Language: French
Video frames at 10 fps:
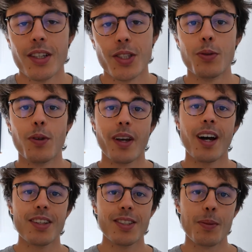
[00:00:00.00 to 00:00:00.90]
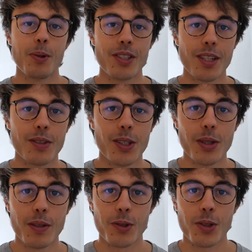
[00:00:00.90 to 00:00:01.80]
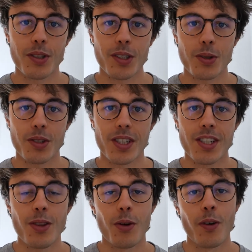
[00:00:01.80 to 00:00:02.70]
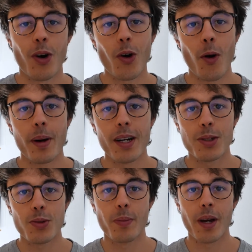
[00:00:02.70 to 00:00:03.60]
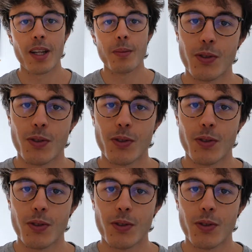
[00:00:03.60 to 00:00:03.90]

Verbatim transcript: Si tu veux rien rater des prochaines vidéos qui vont sortir sur cette chaîne, on va encore parler de super aliments.